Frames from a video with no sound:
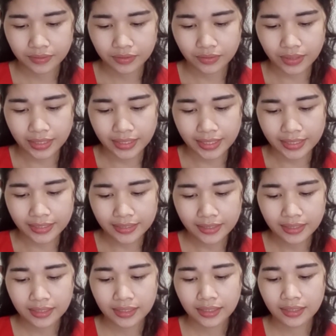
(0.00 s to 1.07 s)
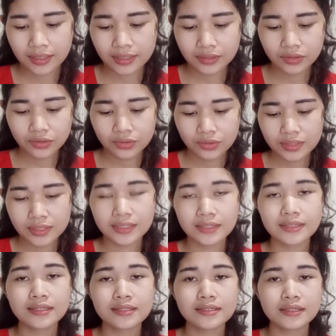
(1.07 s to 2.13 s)
So, ayan. Click nitong
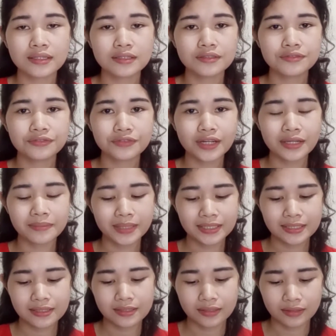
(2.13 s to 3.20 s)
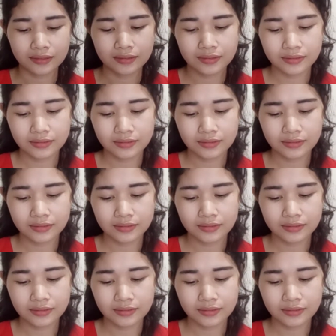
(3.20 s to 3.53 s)
settings and privacy.